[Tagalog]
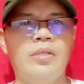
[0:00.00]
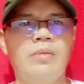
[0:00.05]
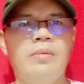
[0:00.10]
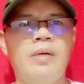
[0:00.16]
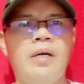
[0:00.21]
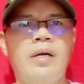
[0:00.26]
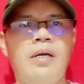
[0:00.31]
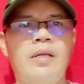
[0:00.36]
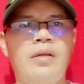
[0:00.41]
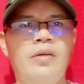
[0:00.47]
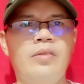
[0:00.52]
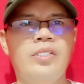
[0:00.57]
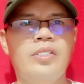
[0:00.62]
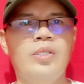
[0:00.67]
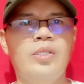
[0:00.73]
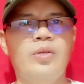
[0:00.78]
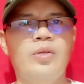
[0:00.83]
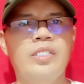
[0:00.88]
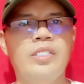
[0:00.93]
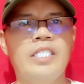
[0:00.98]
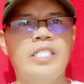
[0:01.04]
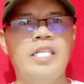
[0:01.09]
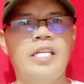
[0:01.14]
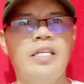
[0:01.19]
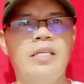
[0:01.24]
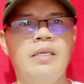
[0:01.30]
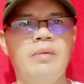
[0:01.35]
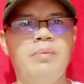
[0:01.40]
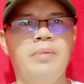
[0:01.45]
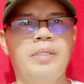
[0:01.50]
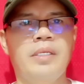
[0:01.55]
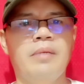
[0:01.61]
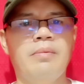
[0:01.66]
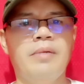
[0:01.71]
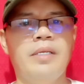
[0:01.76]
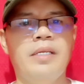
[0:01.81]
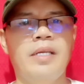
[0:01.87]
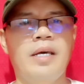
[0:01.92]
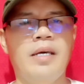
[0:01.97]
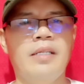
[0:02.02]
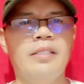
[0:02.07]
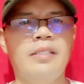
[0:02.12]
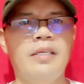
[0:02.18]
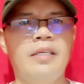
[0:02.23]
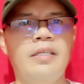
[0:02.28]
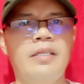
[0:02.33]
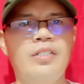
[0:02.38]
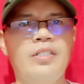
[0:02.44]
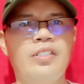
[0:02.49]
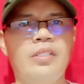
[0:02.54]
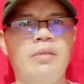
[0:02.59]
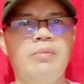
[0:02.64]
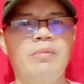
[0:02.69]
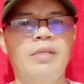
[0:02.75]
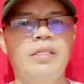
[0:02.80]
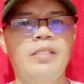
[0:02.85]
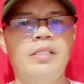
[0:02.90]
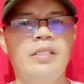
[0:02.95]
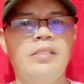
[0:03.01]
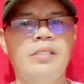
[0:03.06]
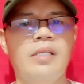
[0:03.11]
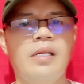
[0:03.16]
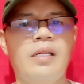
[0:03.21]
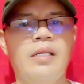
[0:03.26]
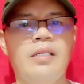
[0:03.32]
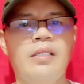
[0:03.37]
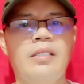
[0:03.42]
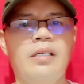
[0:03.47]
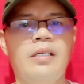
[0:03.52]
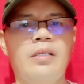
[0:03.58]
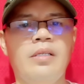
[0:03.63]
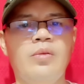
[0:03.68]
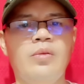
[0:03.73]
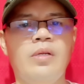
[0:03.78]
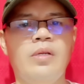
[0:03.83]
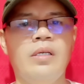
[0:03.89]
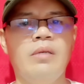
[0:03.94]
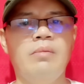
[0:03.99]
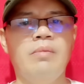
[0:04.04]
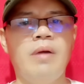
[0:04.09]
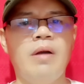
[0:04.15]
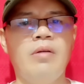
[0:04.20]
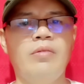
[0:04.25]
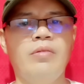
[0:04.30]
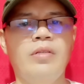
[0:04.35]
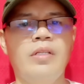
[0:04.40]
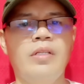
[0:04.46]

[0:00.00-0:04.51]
So mga lords, yung sisilipin naman natin, estimated salary ngayon, walang iba